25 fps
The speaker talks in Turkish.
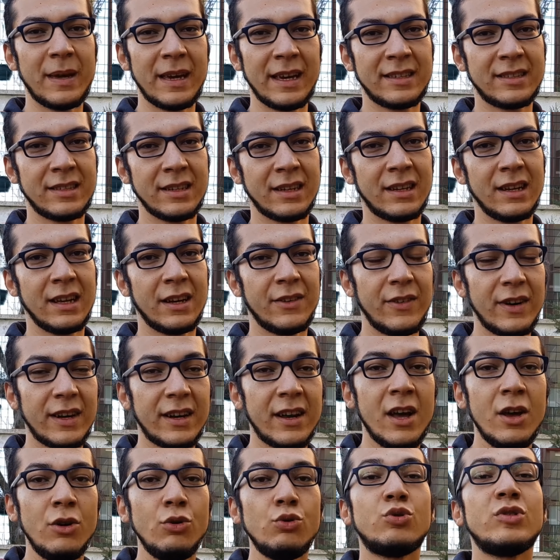eksiklik var.
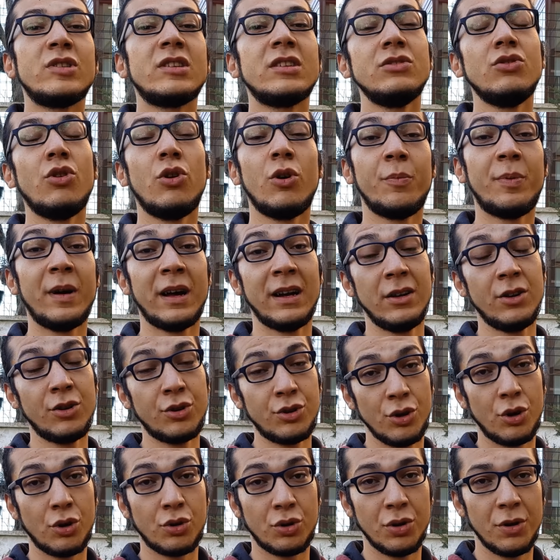Üzerinde hoparlör
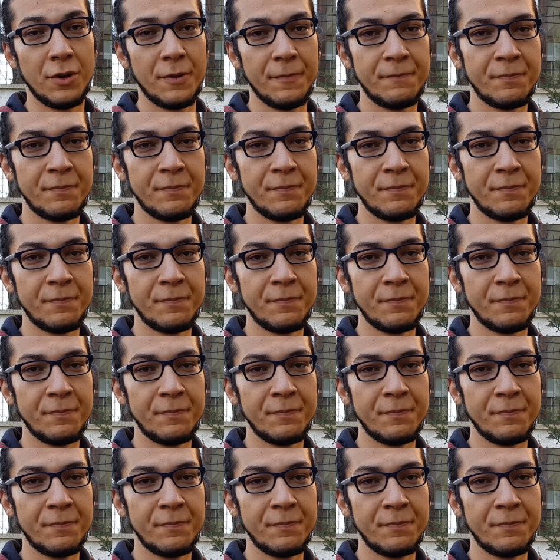yok.